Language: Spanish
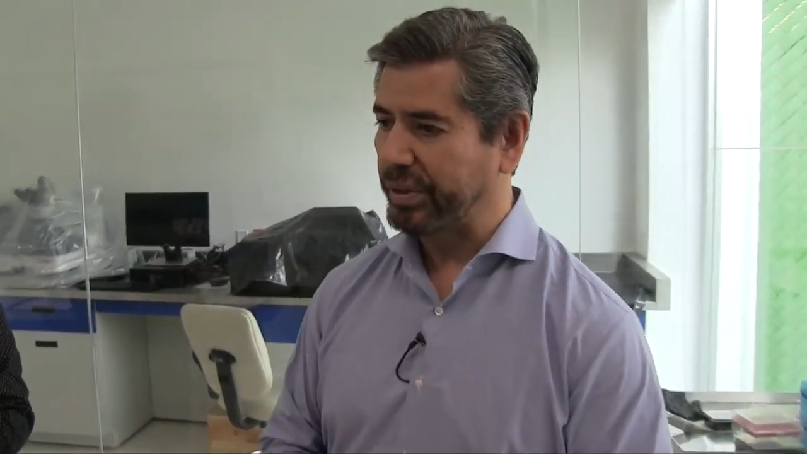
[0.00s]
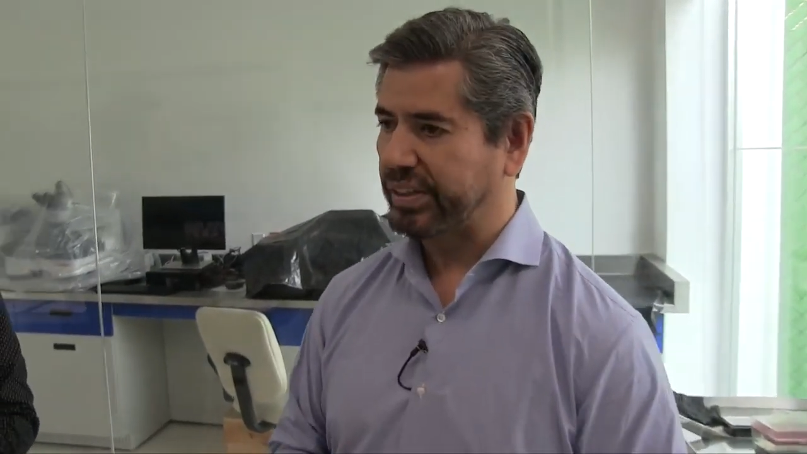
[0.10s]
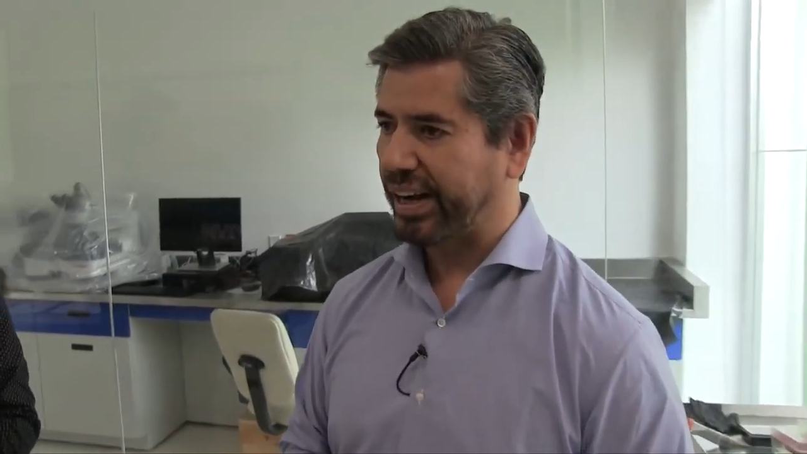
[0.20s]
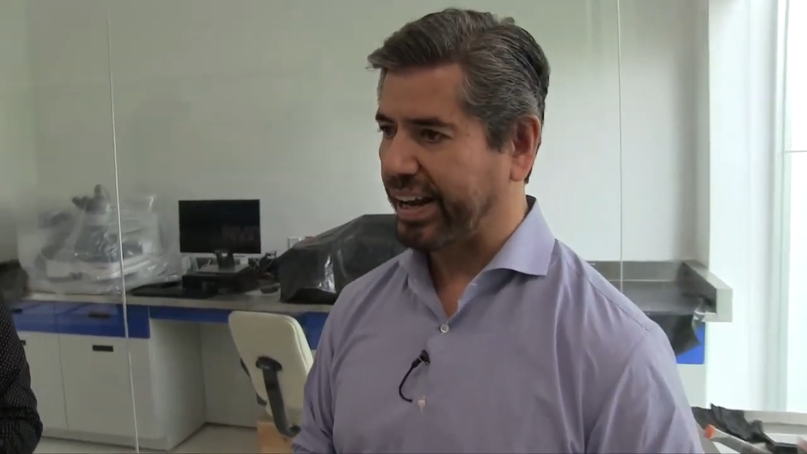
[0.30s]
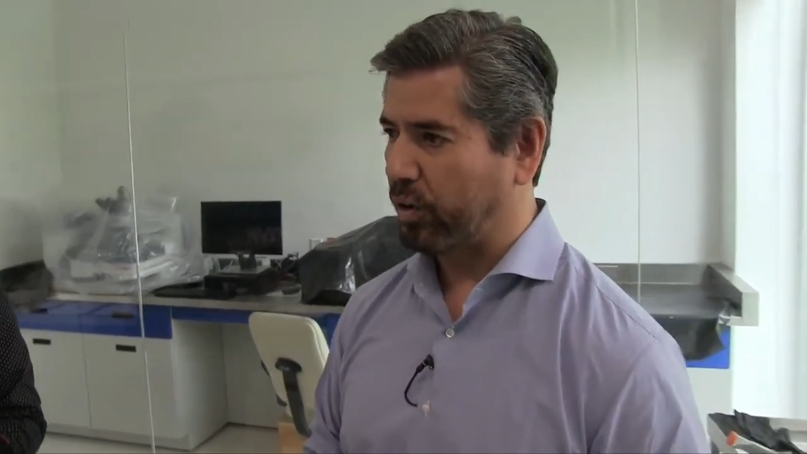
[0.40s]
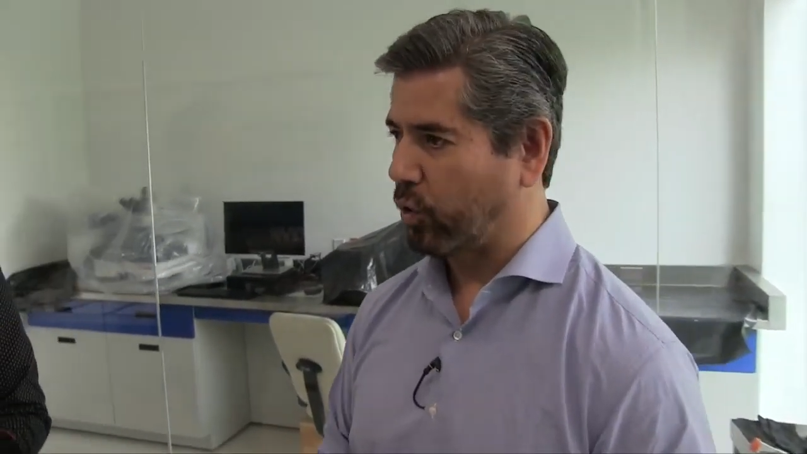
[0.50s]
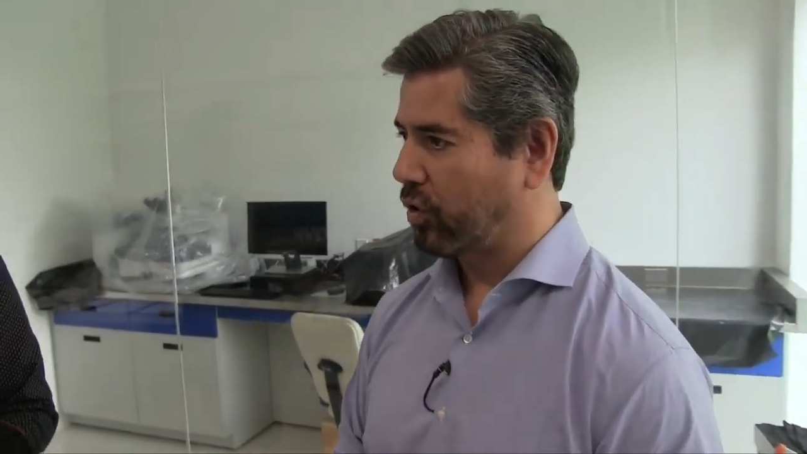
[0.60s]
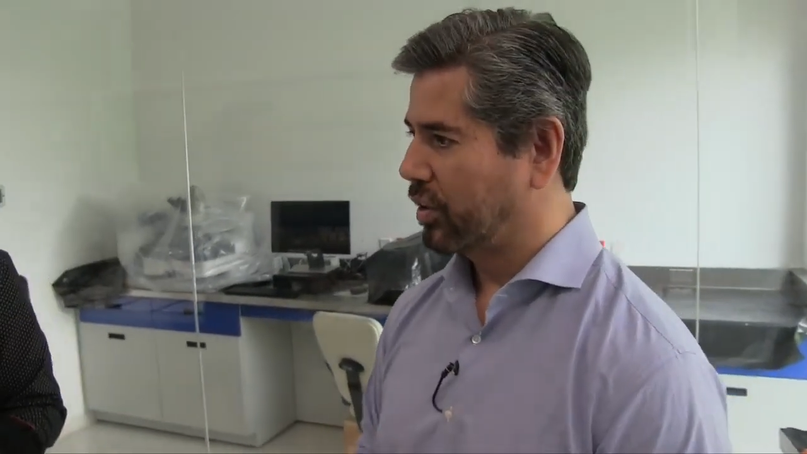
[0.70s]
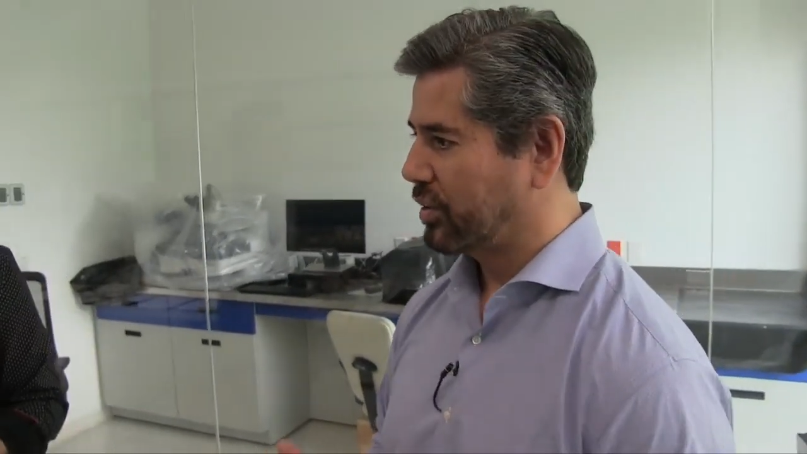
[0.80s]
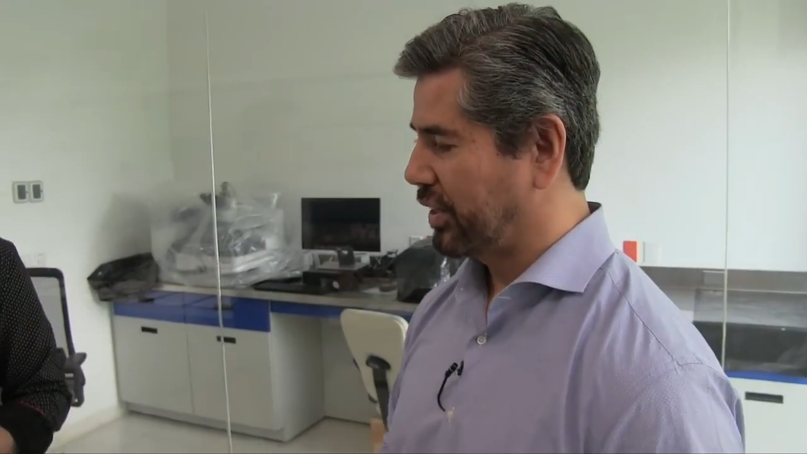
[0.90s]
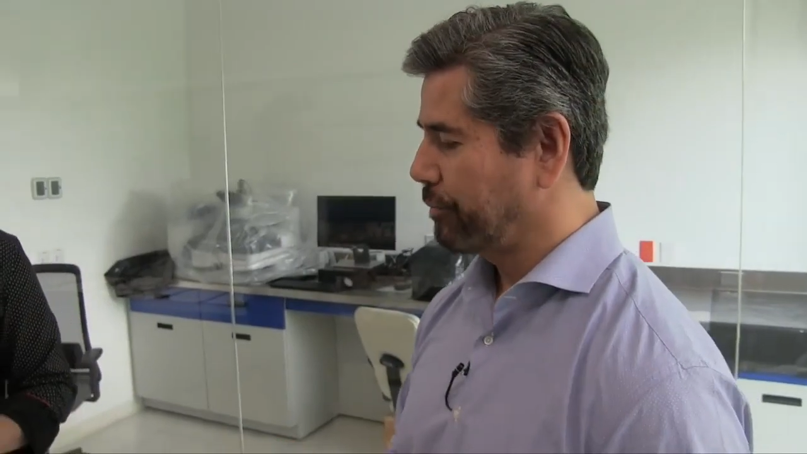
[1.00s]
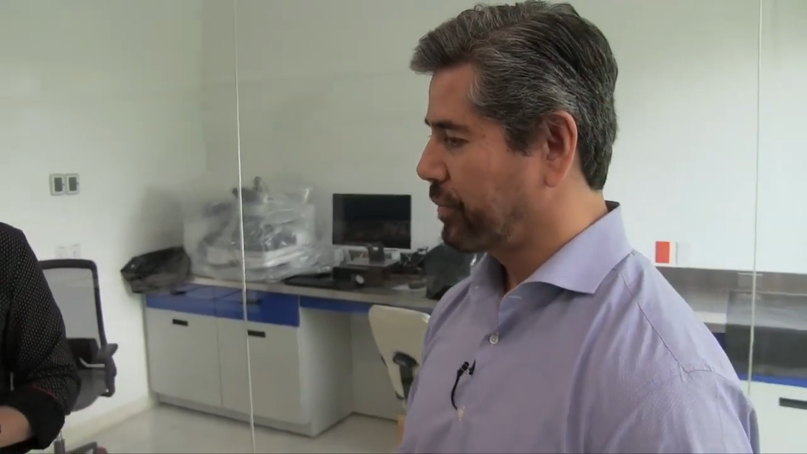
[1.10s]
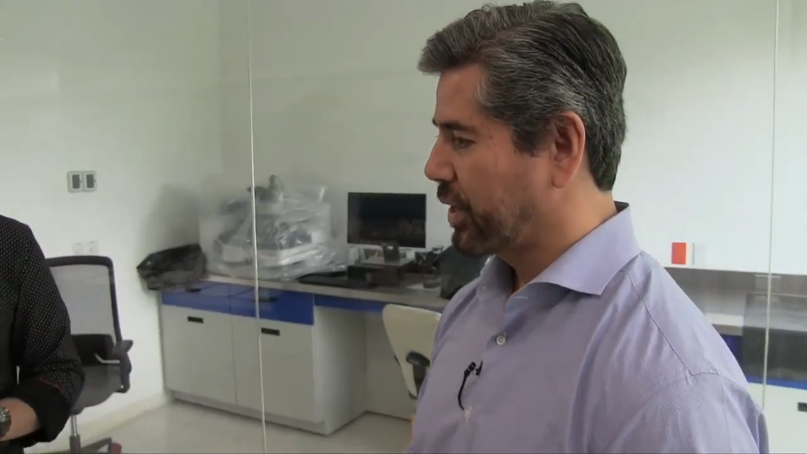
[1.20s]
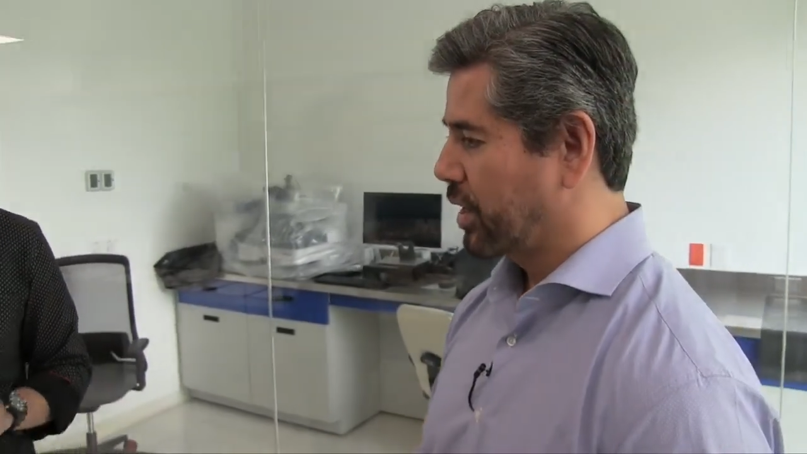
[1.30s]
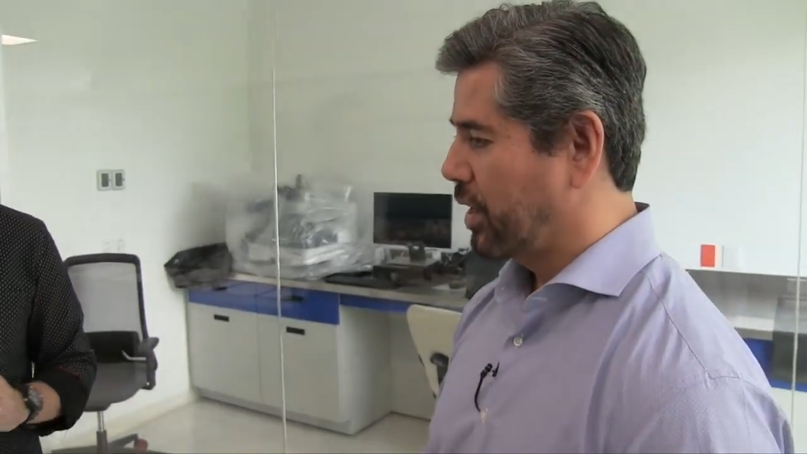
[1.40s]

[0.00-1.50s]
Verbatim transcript: mezclarlo. Con agua,